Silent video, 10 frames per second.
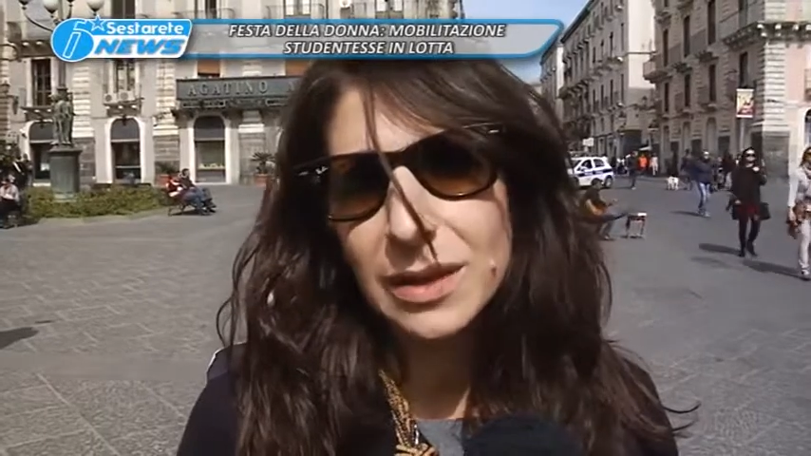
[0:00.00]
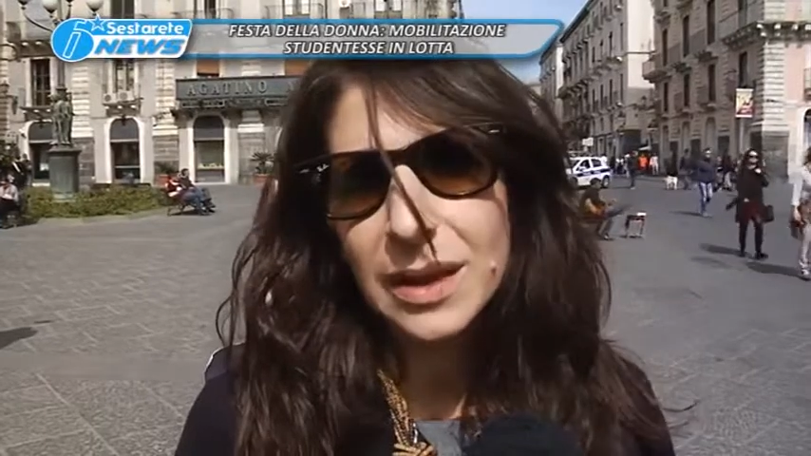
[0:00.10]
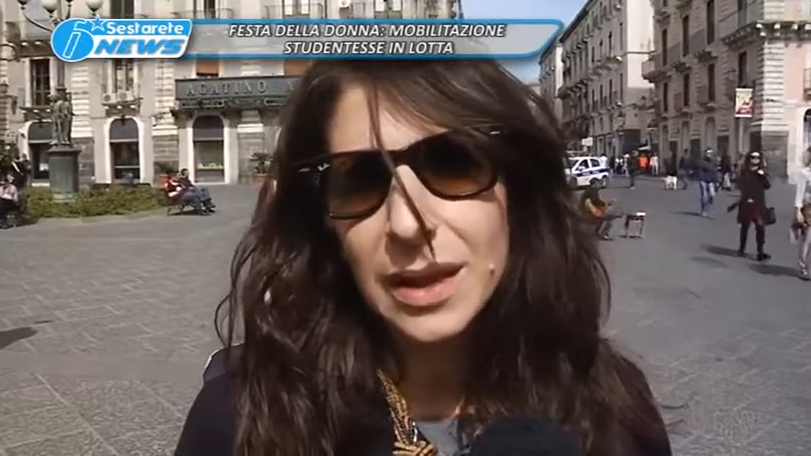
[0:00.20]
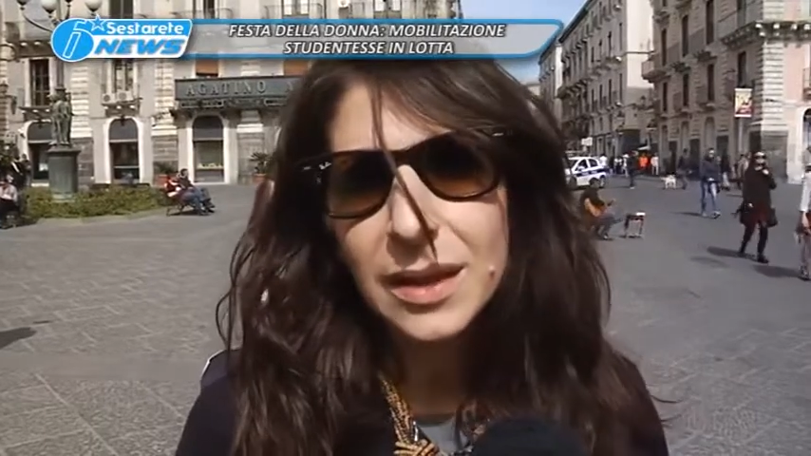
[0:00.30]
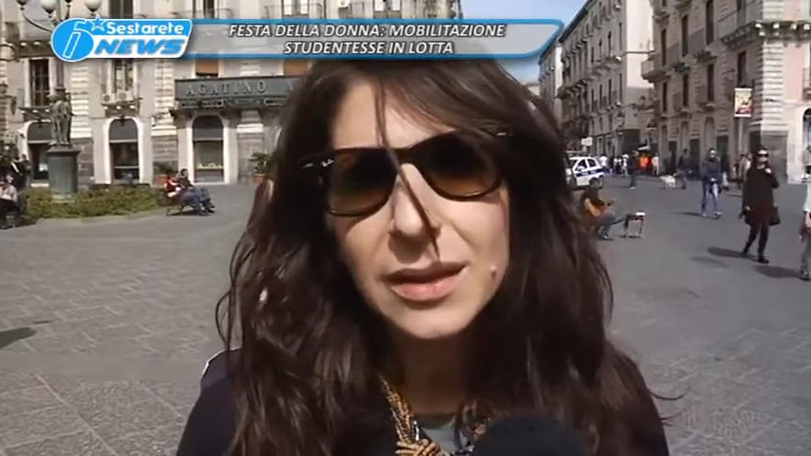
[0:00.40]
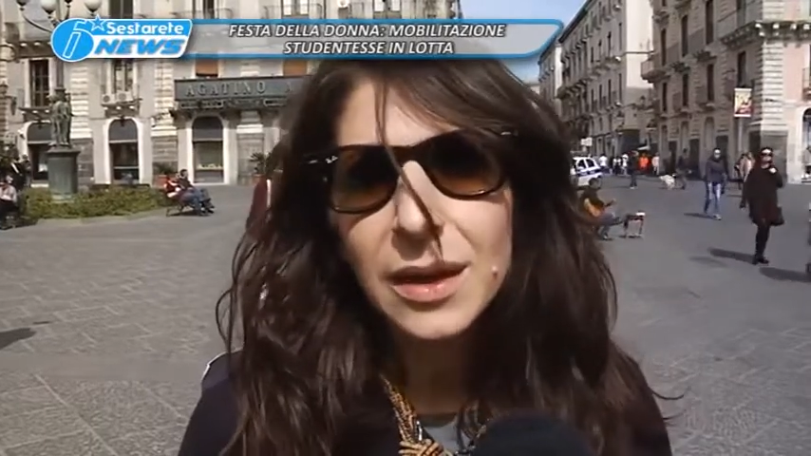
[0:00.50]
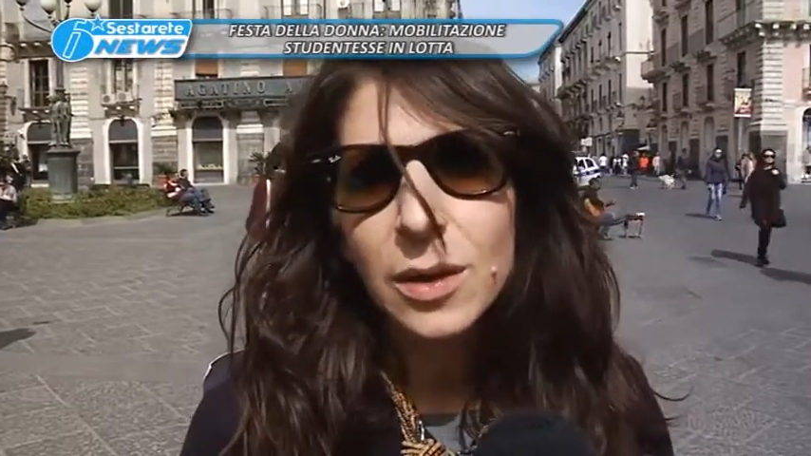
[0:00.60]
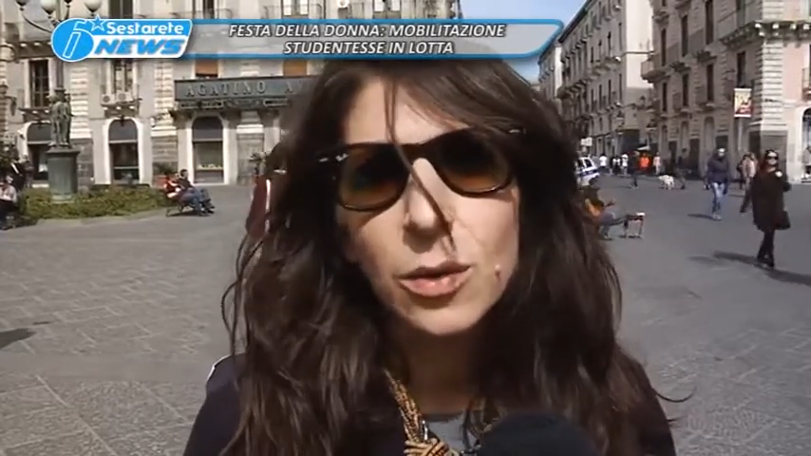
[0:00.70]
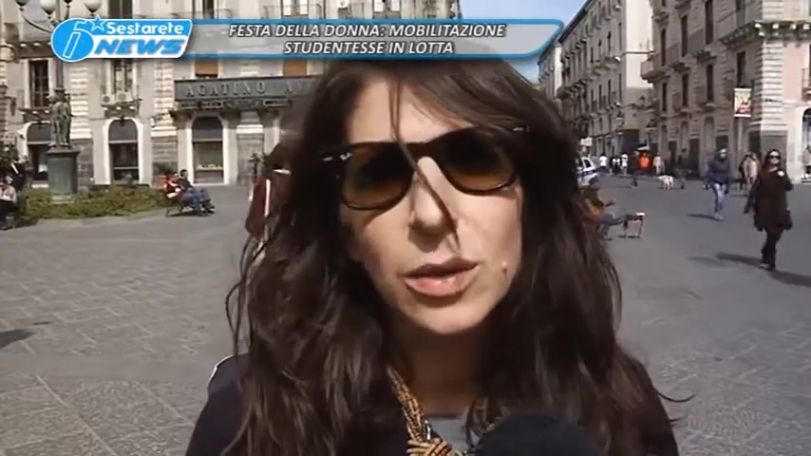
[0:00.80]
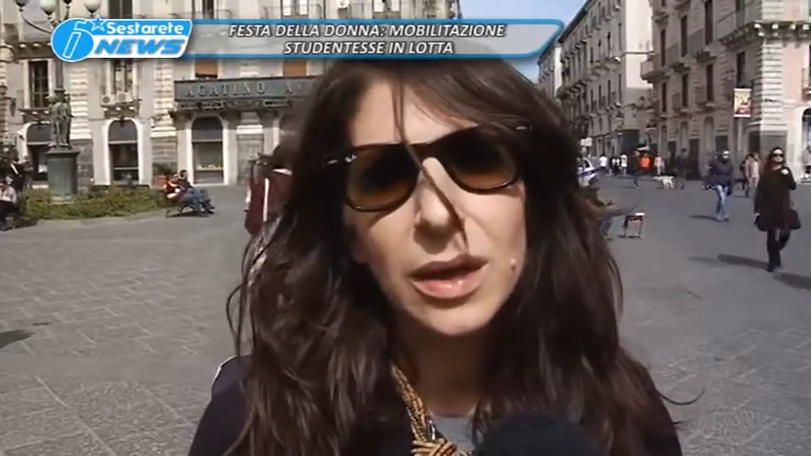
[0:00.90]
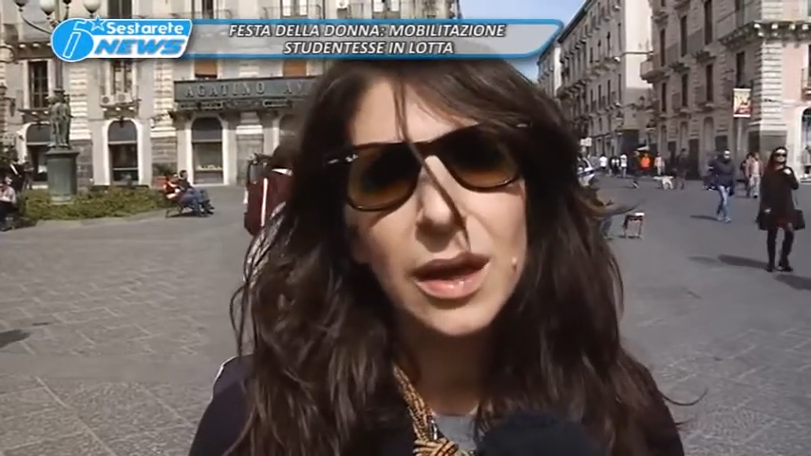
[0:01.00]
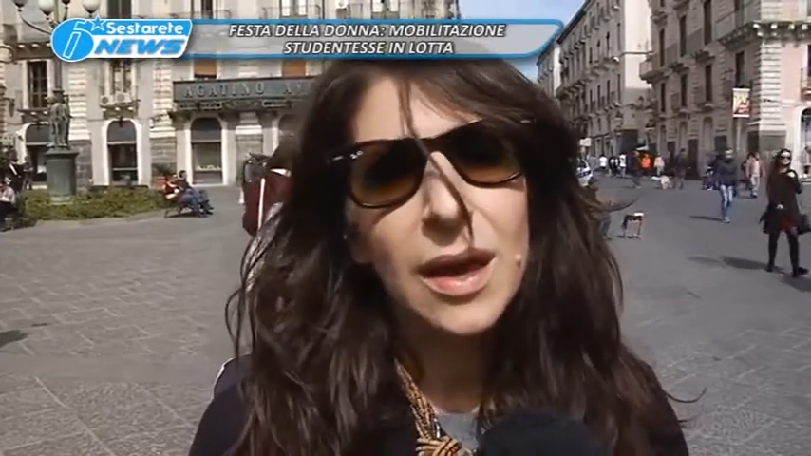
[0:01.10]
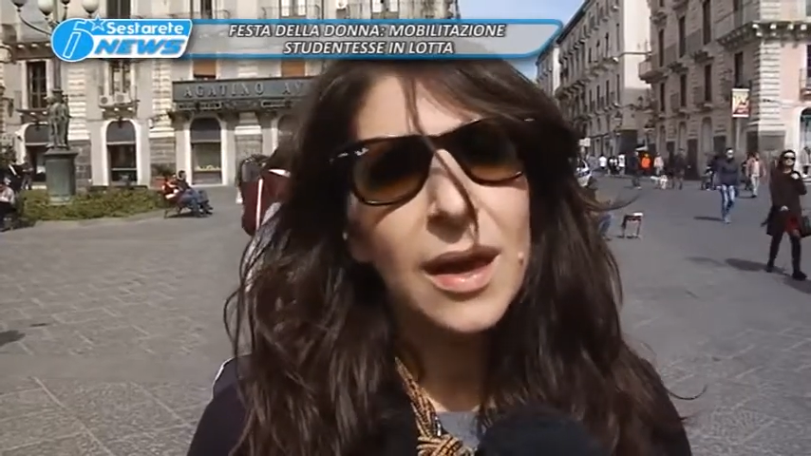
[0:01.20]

di diritti in cui